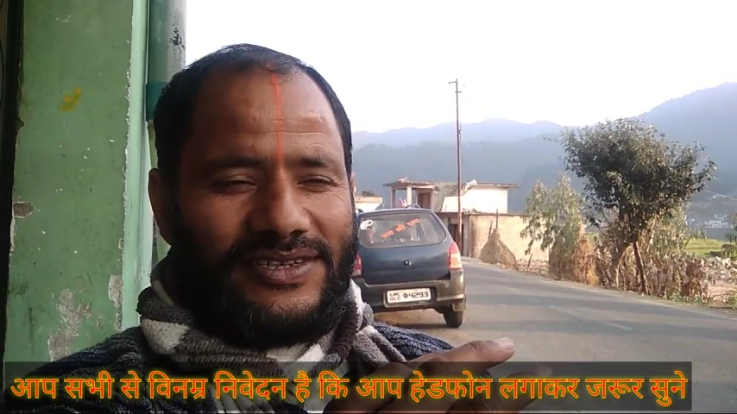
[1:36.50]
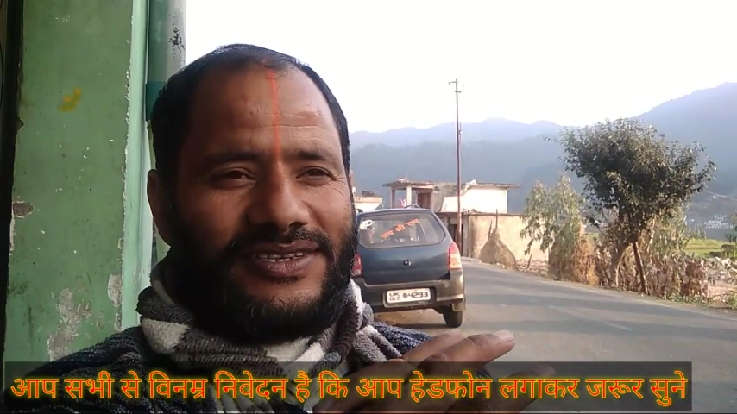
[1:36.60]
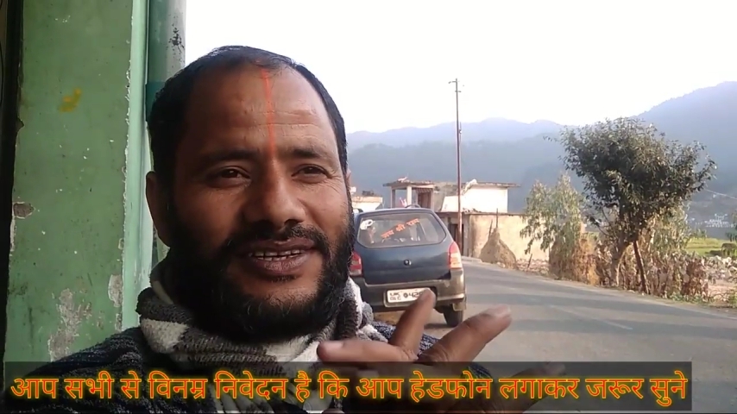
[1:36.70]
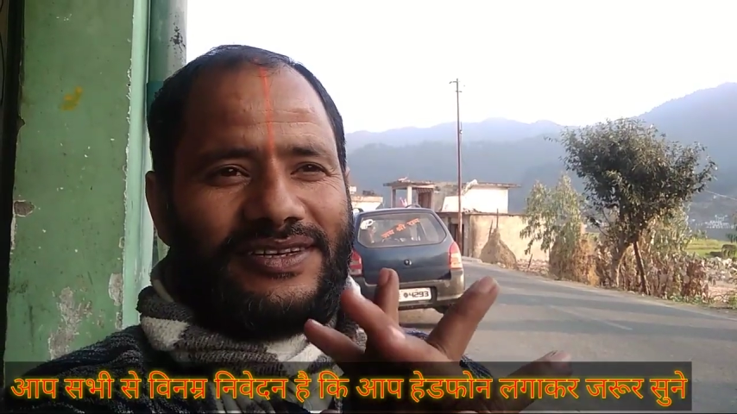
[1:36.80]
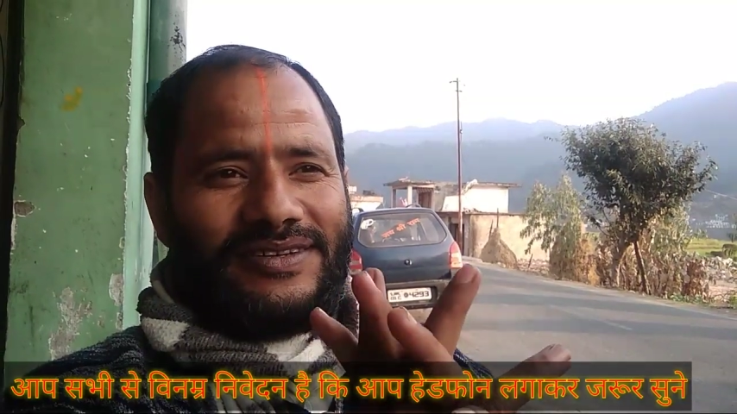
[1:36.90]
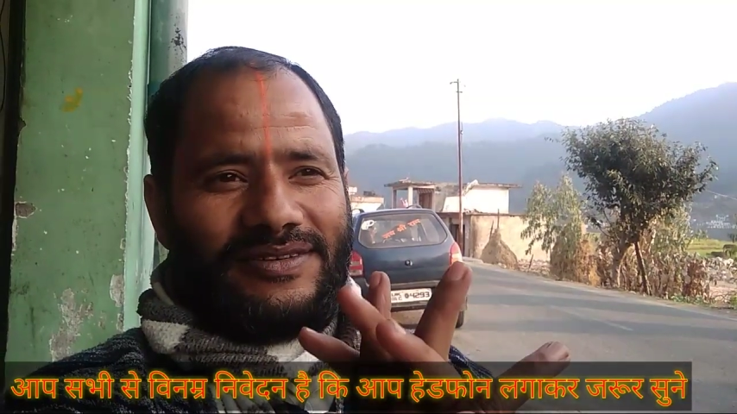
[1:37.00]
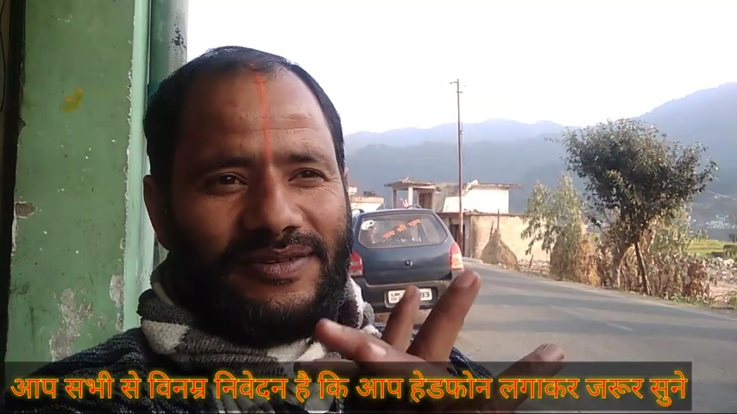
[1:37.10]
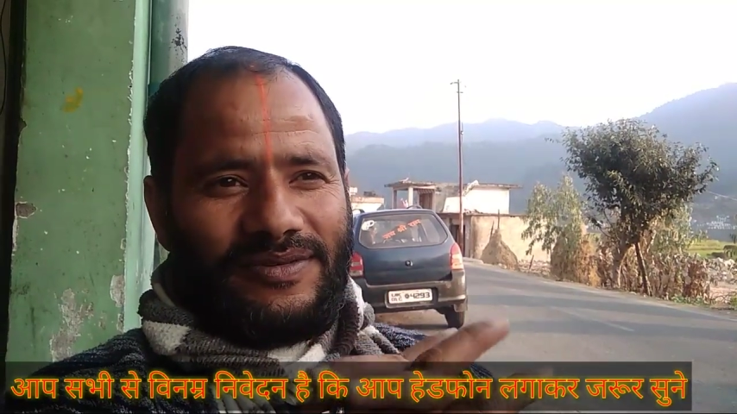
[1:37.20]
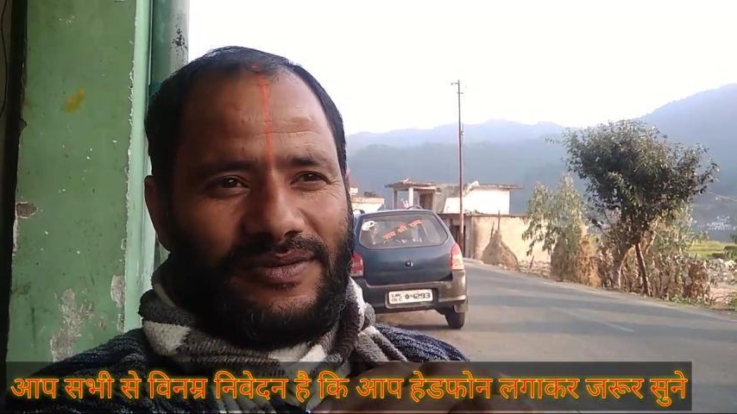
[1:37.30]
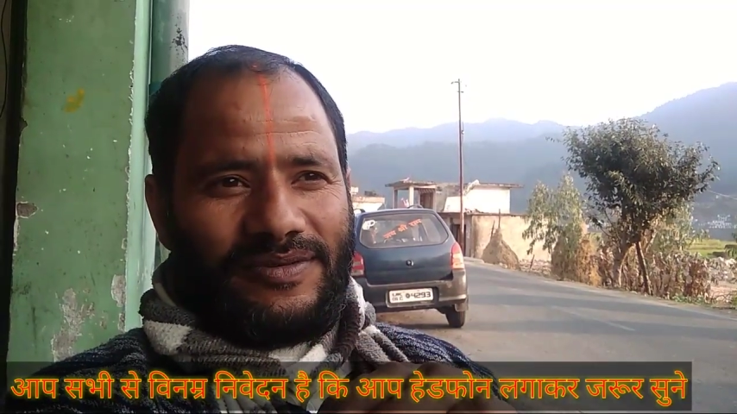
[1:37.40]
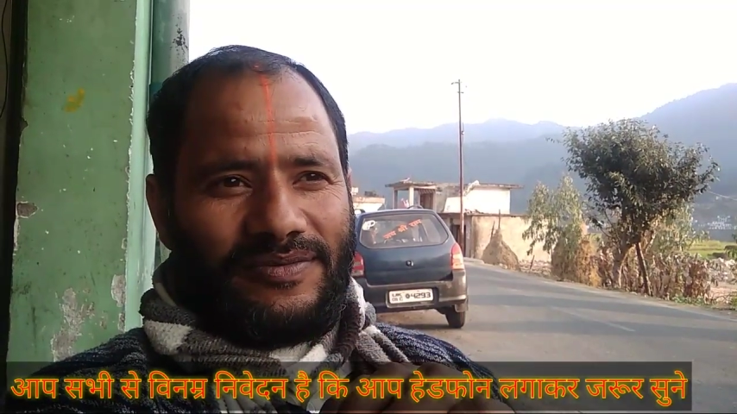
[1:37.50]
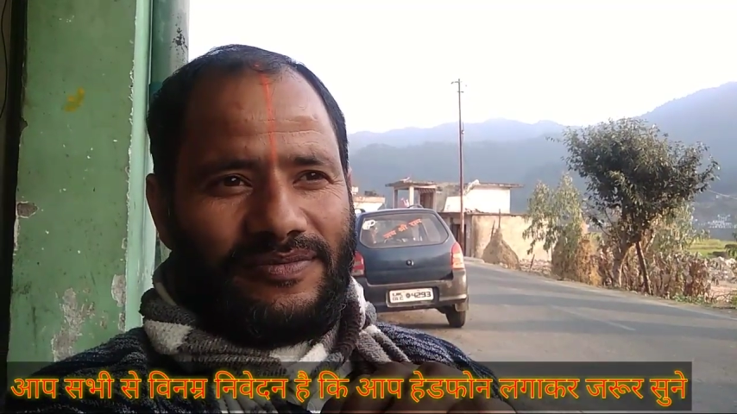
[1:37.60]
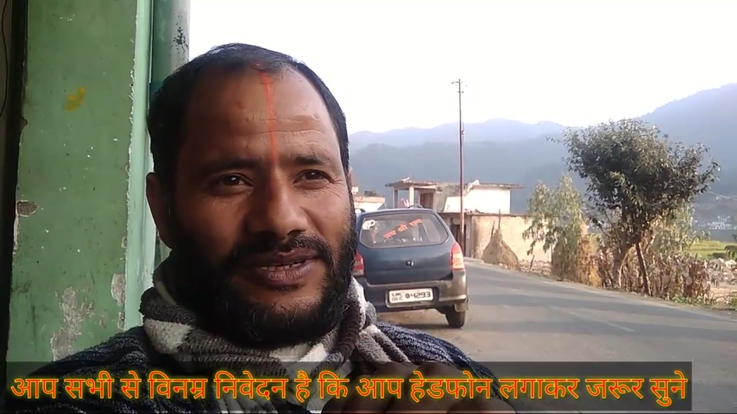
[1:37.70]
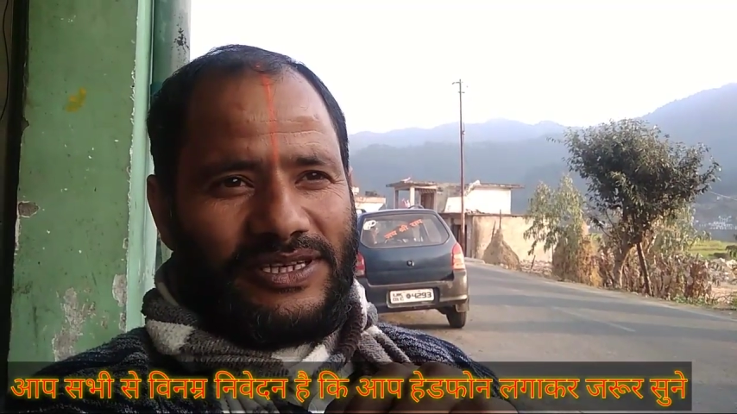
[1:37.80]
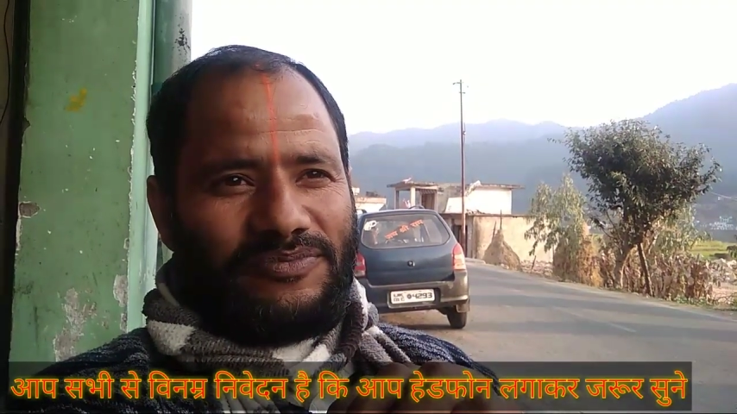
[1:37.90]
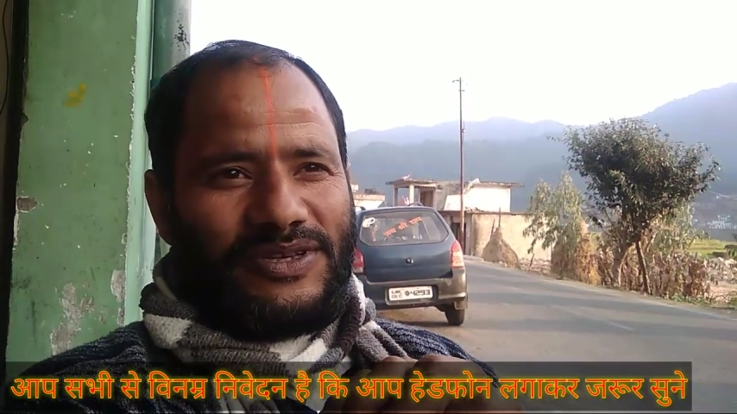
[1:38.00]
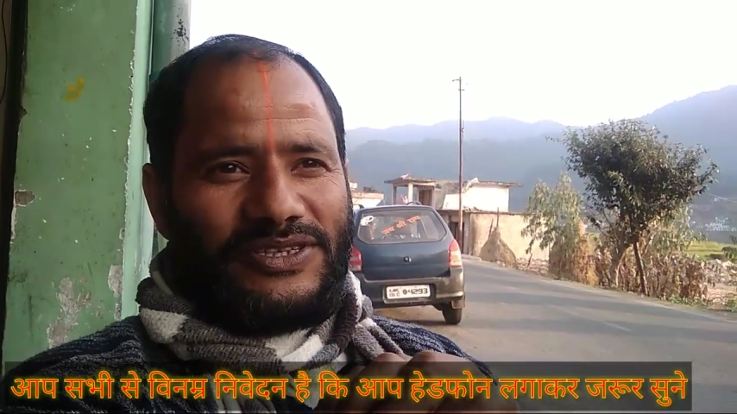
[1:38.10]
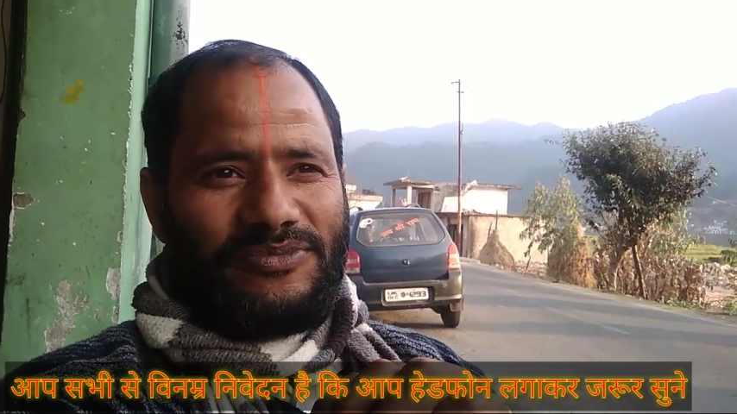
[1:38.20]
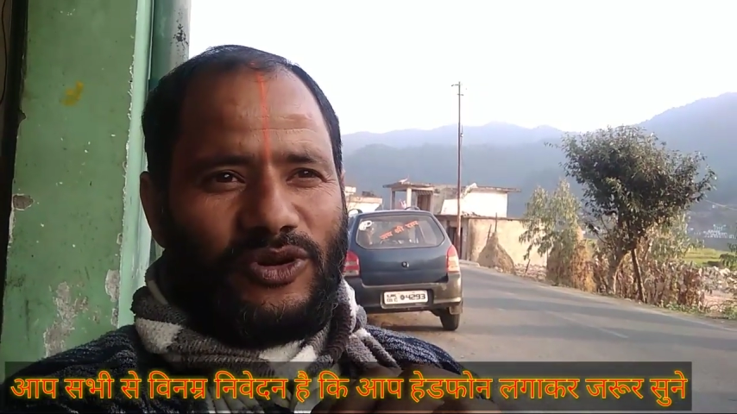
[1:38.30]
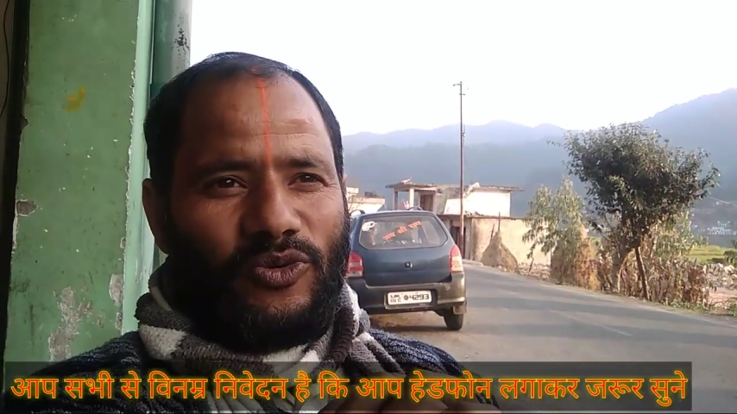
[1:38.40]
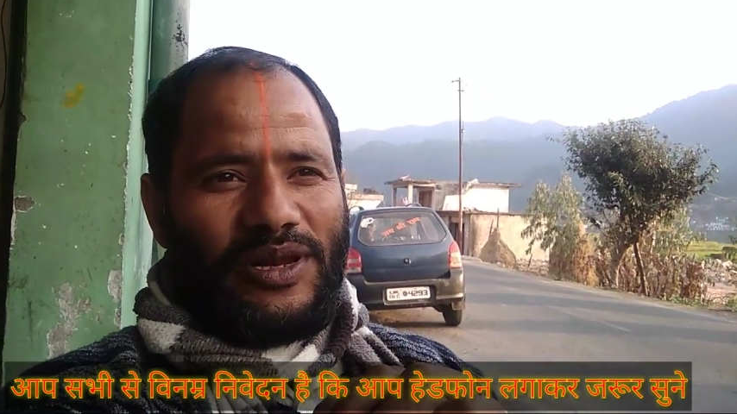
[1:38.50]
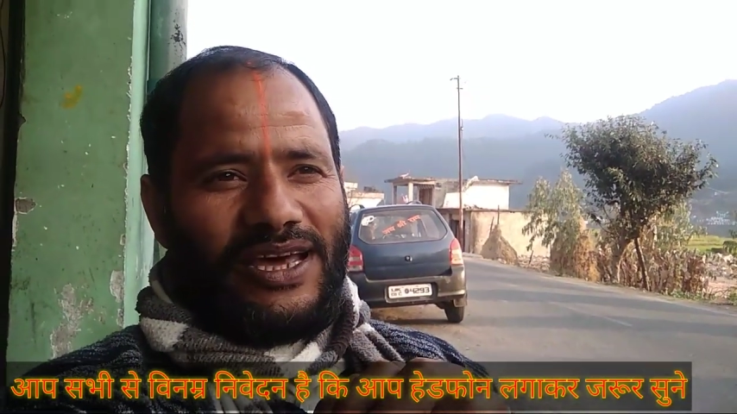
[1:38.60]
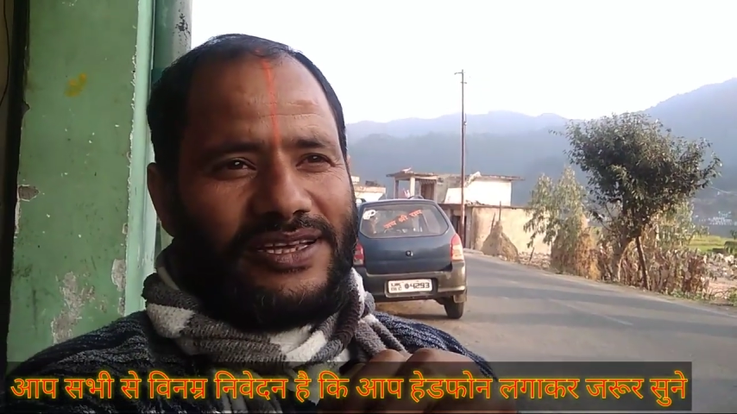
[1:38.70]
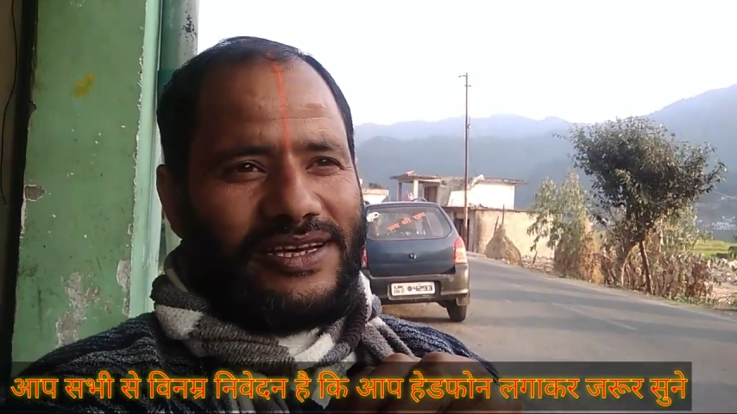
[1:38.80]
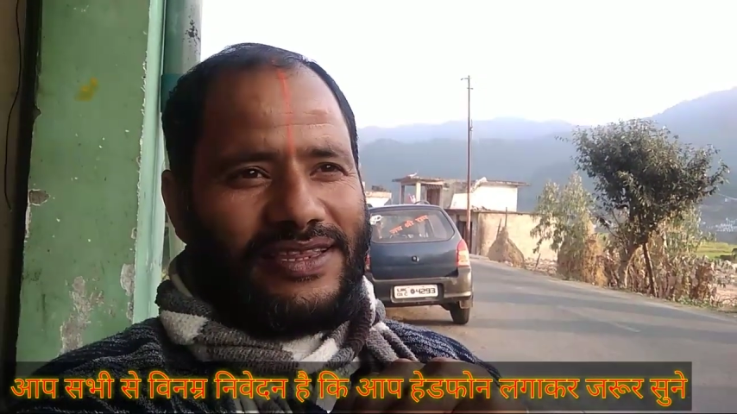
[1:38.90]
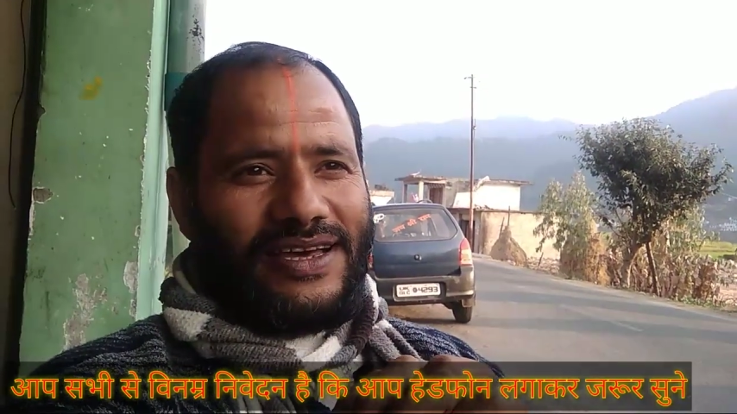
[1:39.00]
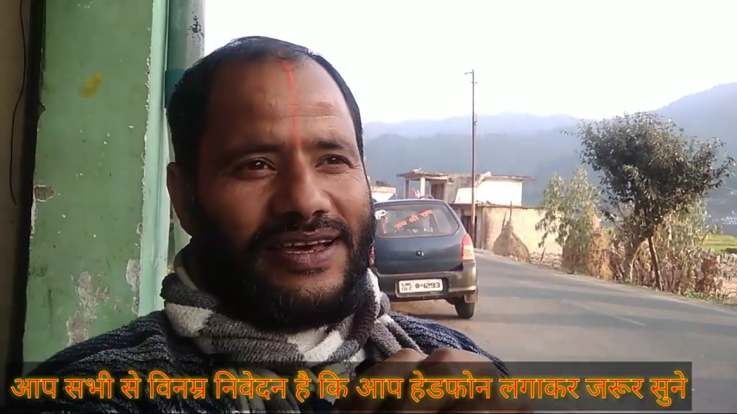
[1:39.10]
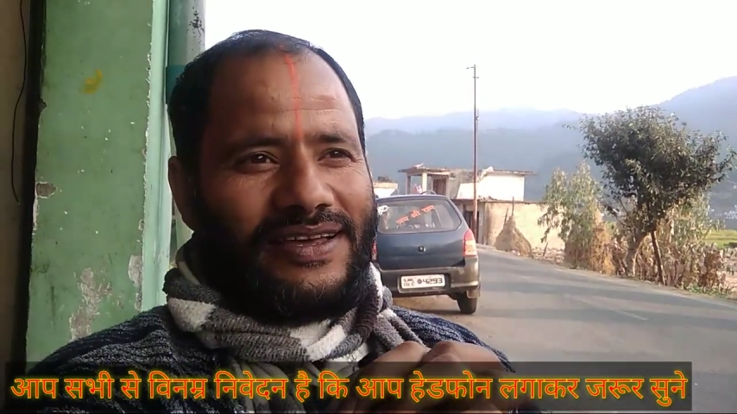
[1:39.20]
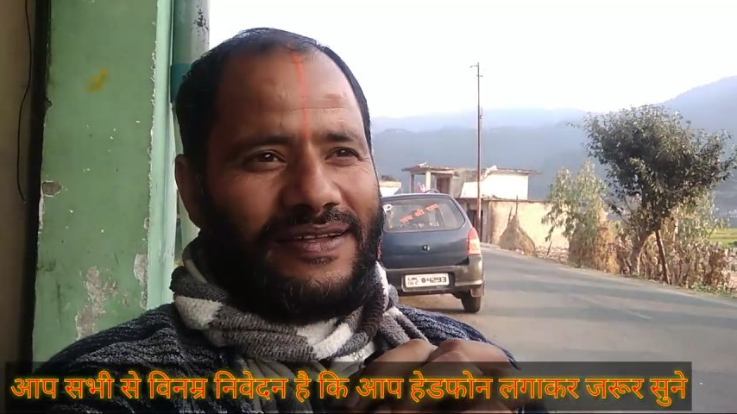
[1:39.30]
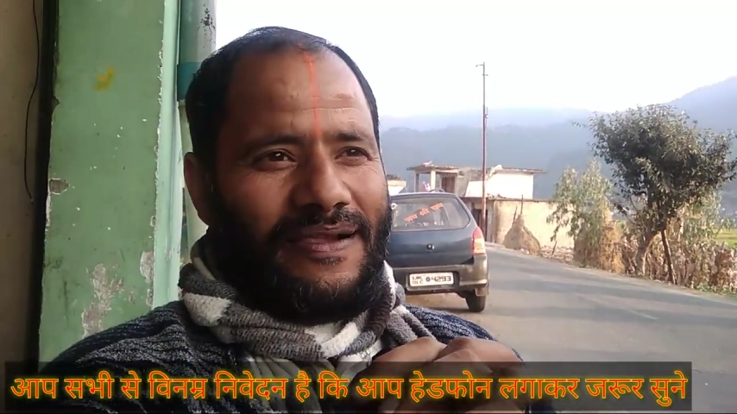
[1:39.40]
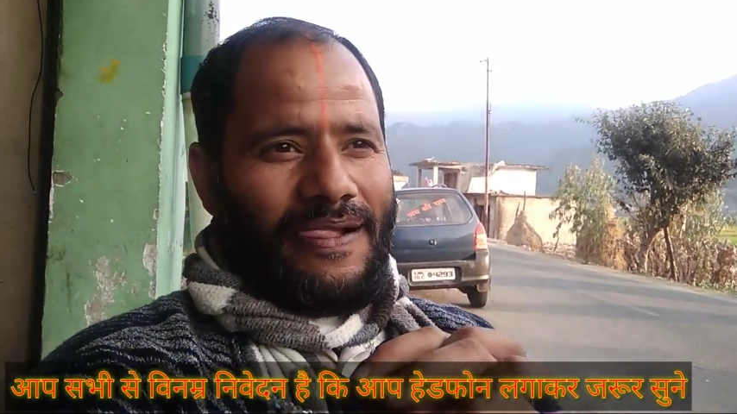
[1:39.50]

इस दिन बसंत पंचमी को मनाया जाता है